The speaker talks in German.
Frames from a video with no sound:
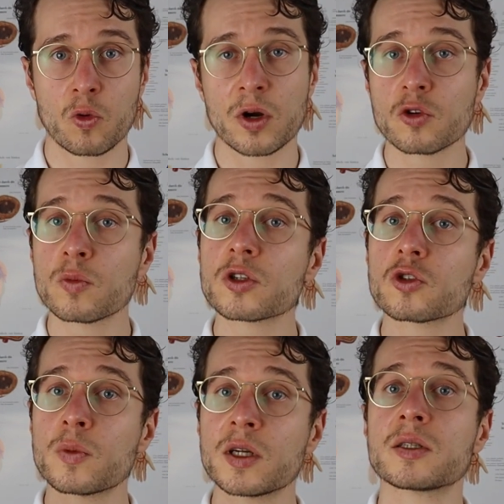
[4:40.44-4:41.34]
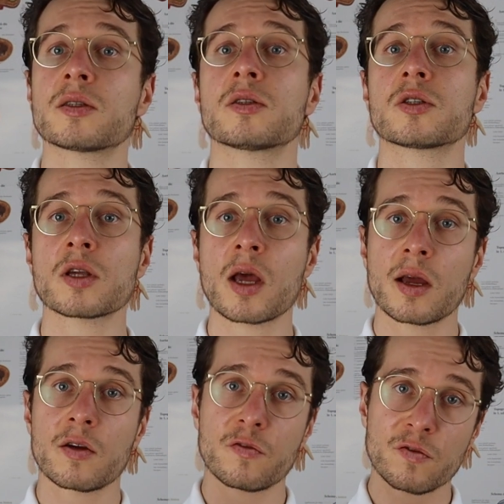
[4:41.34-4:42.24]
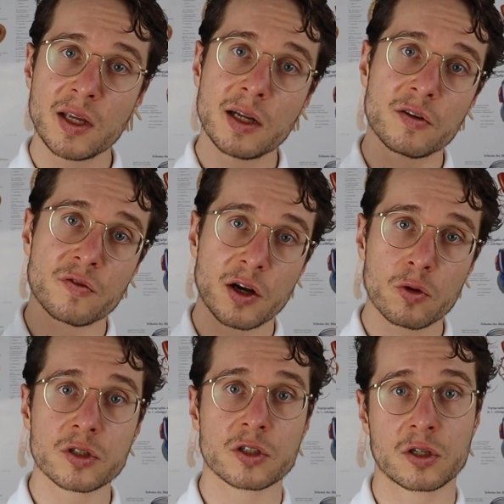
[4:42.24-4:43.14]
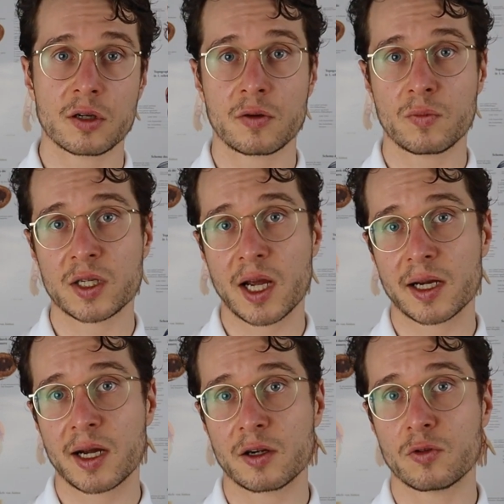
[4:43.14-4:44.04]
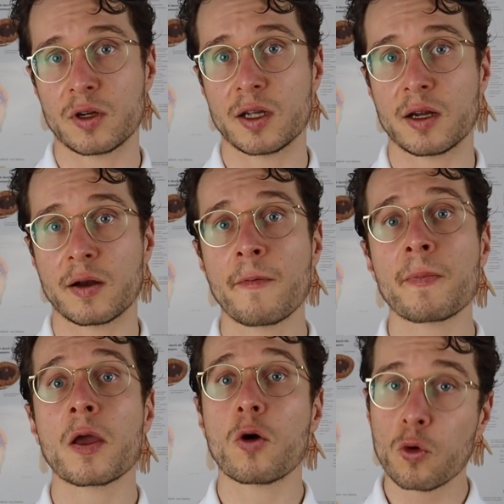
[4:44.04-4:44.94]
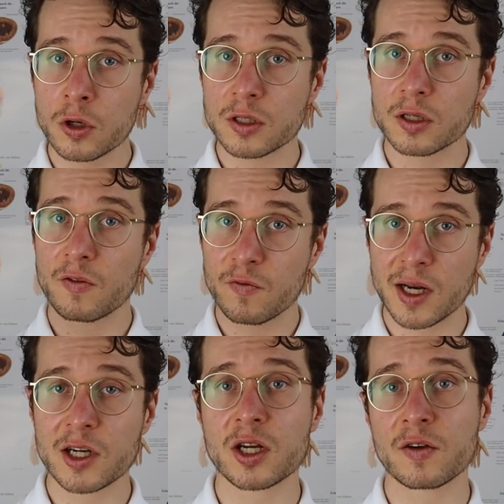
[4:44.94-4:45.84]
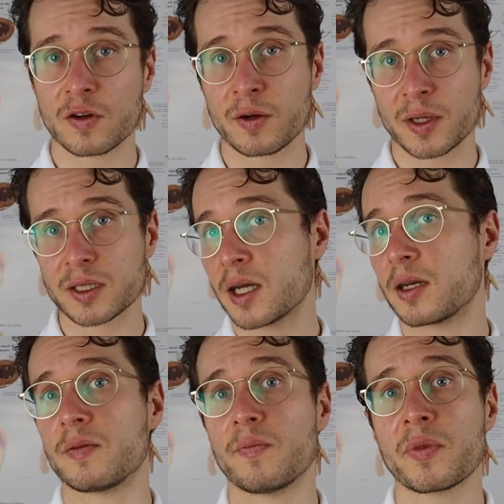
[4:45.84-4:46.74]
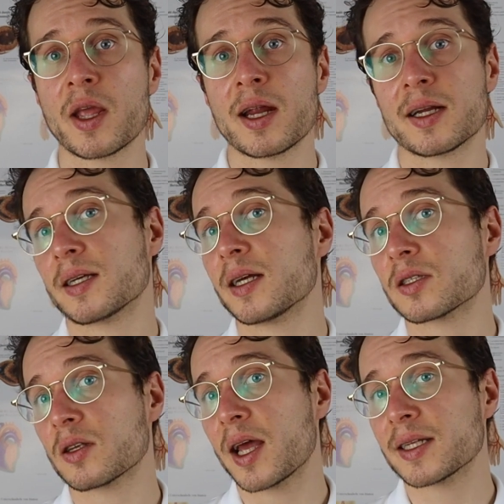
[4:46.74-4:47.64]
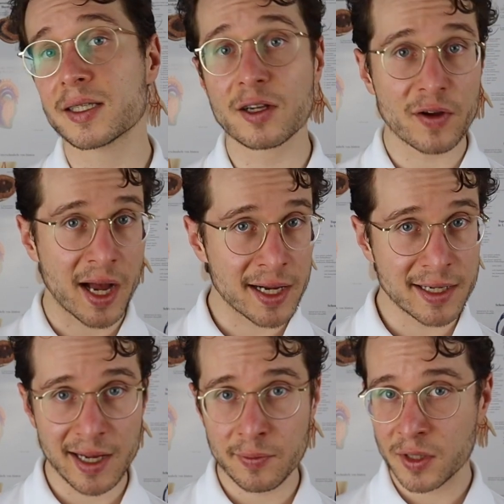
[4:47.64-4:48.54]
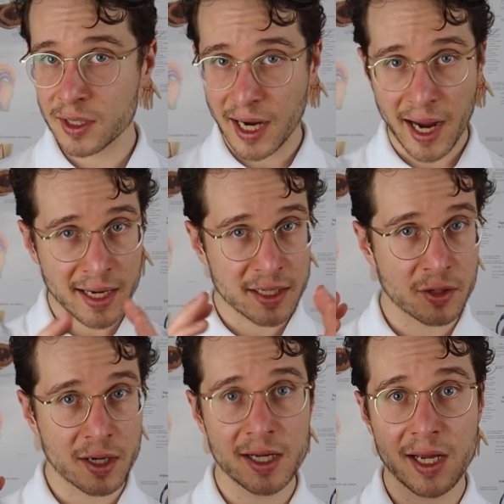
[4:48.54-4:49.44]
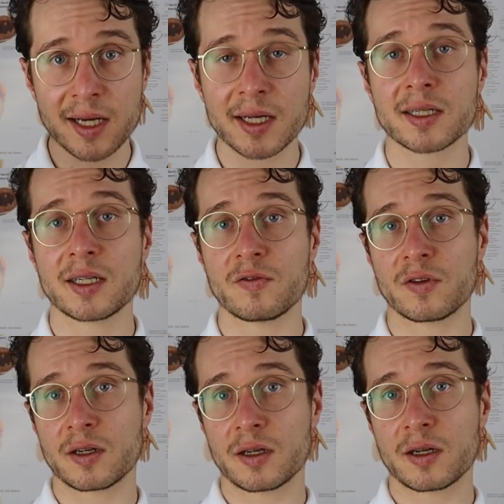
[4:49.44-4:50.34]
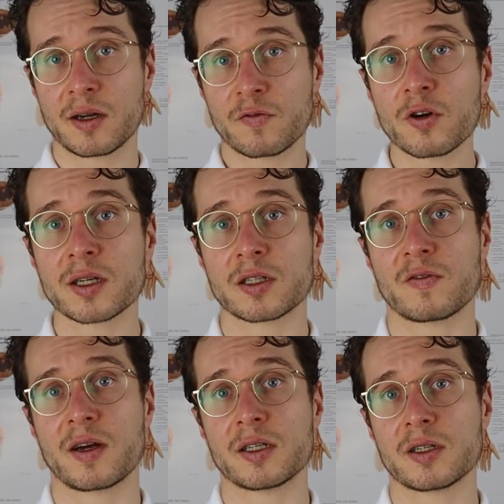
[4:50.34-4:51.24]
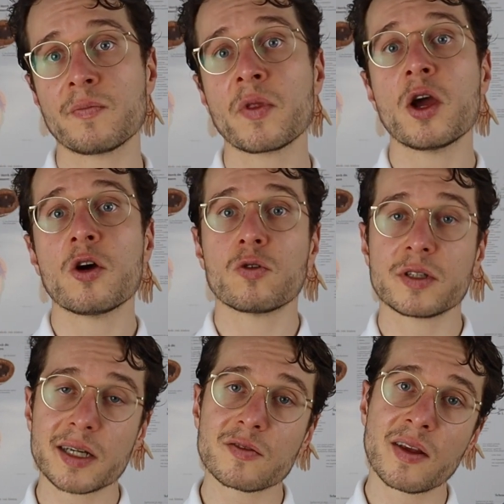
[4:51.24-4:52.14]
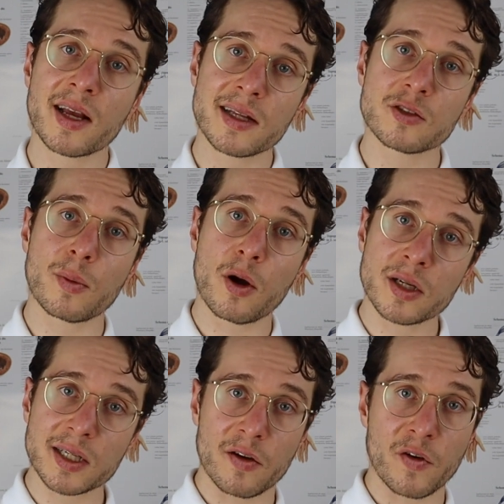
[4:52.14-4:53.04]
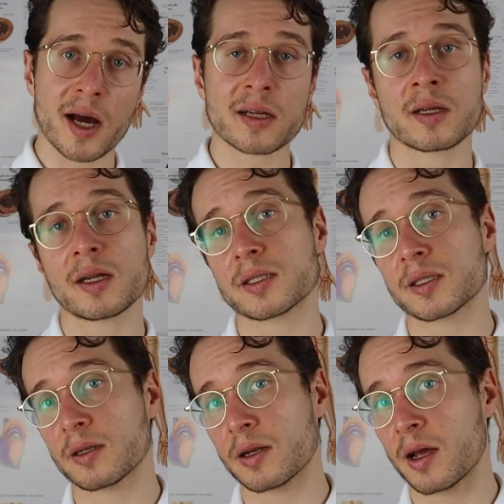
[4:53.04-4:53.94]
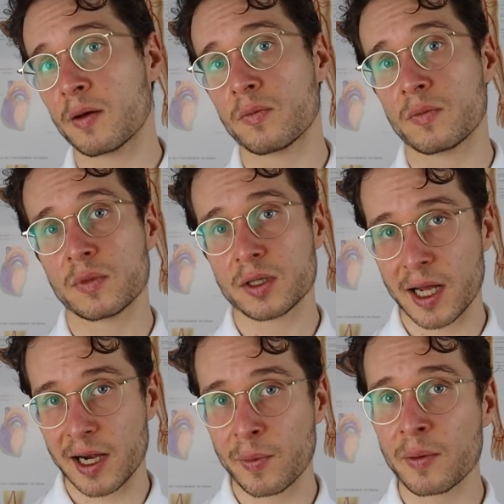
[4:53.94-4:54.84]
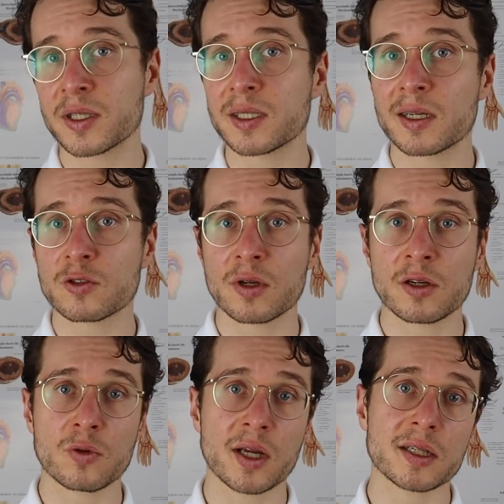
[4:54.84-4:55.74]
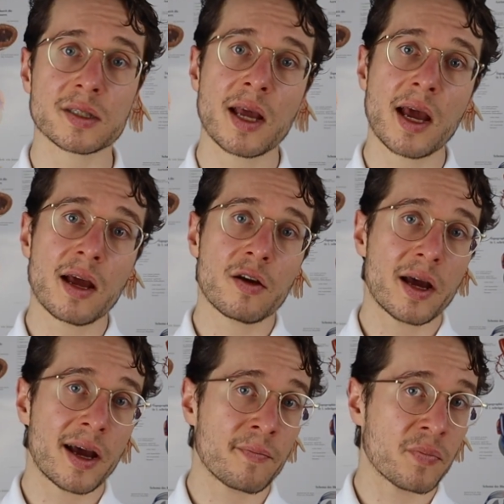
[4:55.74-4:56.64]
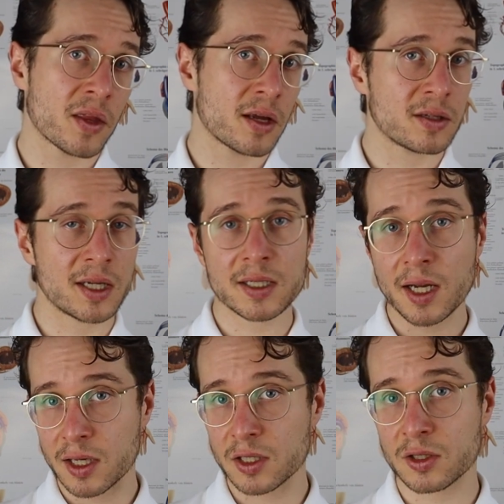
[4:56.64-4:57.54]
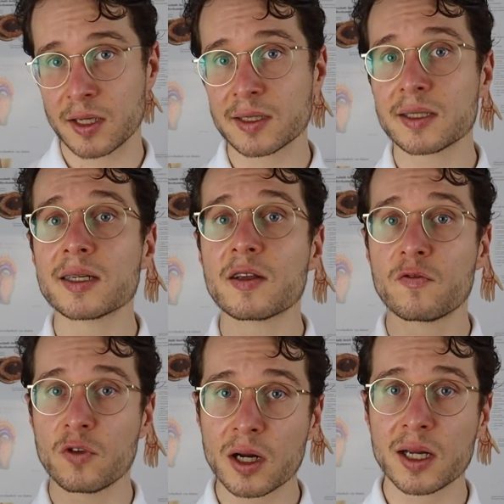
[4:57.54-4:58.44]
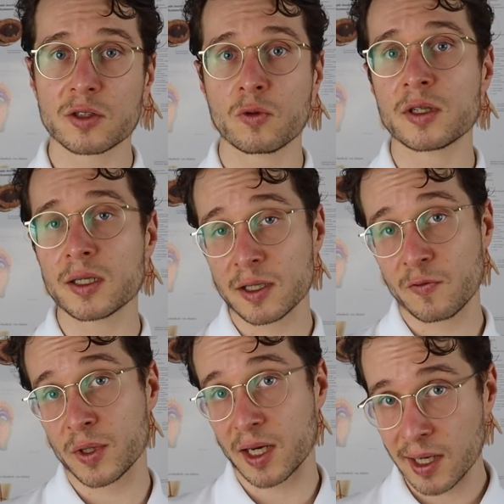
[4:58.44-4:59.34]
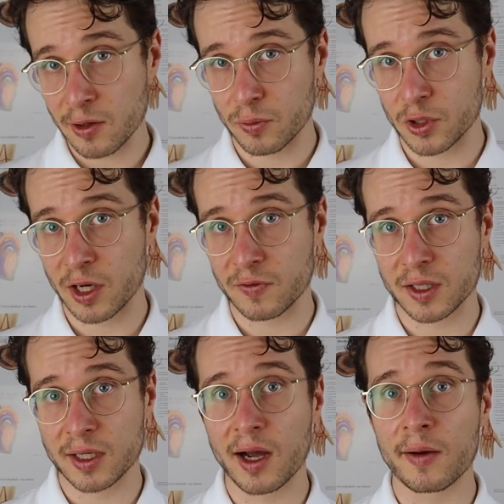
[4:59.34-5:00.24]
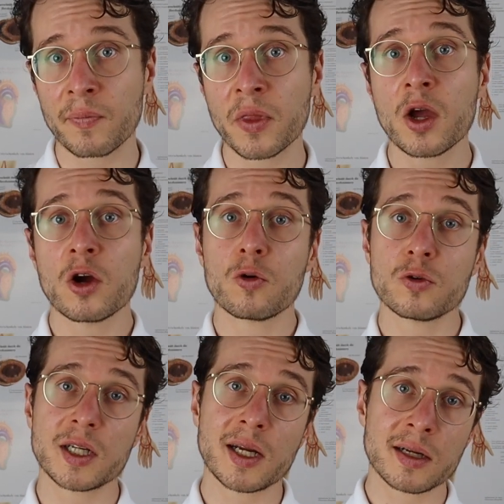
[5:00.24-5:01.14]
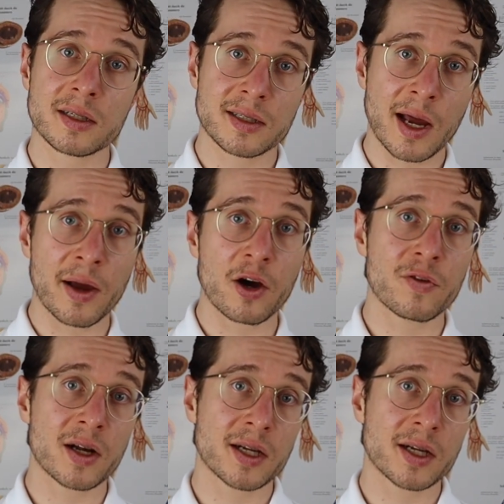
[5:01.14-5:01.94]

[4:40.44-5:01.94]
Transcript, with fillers: Oder du musst zumindest viele Verluste mit einkalkulieren. Und Widerstand von den Patienten. Das heißt, es ist auf allen Ebenen keine sonderlich attraktive Vorgehensweise. Und deswegen kannst du aber auch nicht erwarten, dass ähm, die Allgemeinmediziner, zu denen du gehst, ähm, die Internisten, dass sie sich wirklich so intensiv mit Ernährung beschäftigt haben und dir dann dabei auch